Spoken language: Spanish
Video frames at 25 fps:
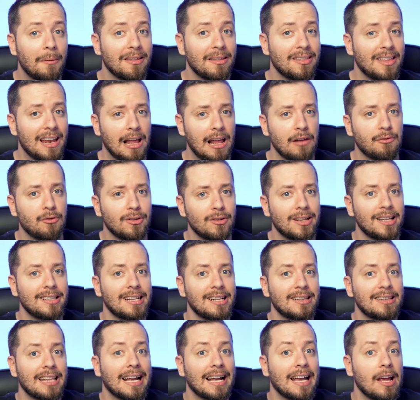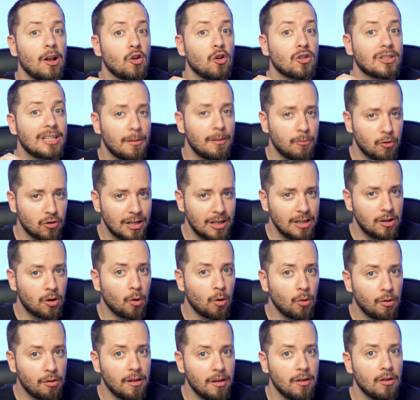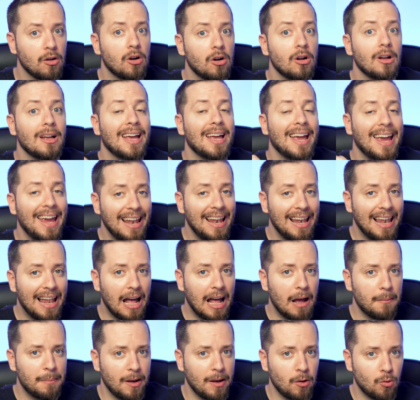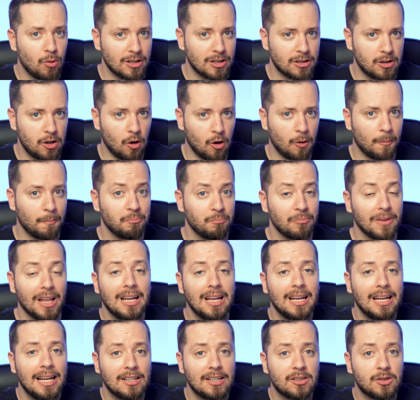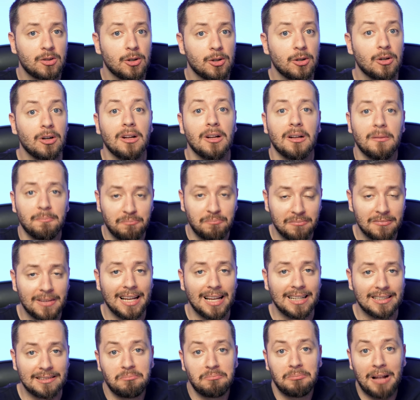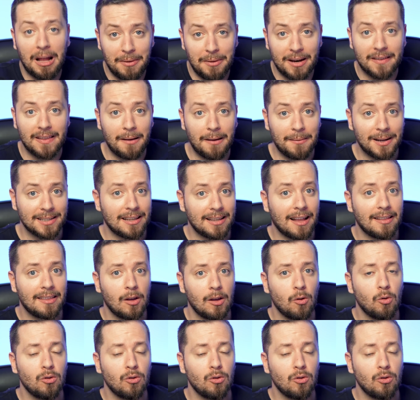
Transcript: vez el iPhone detecta que los hemos introducido en la app en cuestión. Esto es la verdad bastante